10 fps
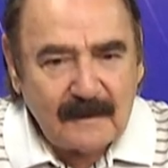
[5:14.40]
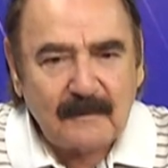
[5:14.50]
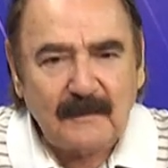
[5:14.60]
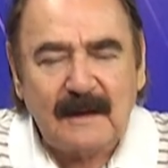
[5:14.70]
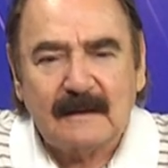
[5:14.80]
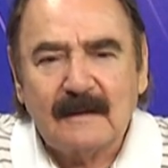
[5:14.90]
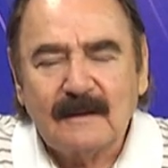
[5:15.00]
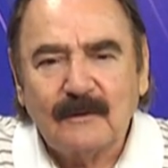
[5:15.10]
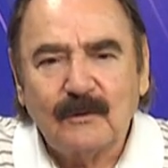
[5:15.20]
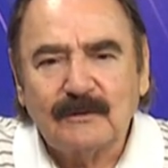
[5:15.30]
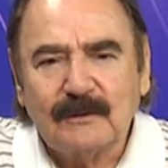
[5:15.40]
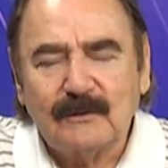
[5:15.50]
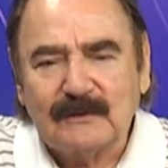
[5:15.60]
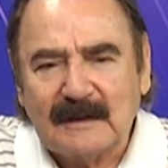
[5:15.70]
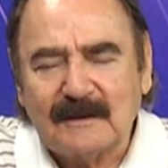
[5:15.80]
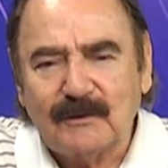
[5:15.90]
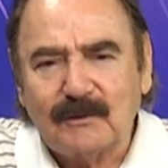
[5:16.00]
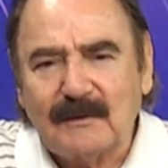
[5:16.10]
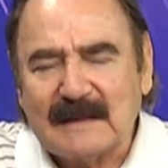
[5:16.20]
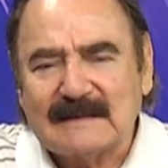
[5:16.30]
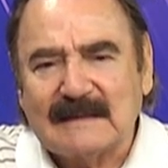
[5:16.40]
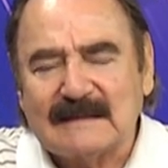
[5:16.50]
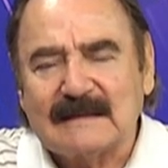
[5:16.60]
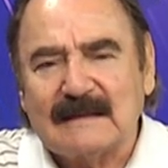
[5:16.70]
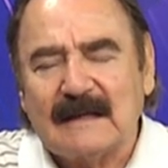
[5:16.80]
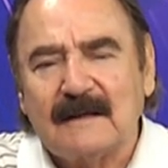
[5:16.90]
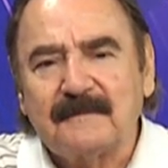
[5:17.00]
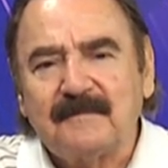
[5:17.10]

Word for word: Ben Ortadoğu Teknik Üniversitesi'nde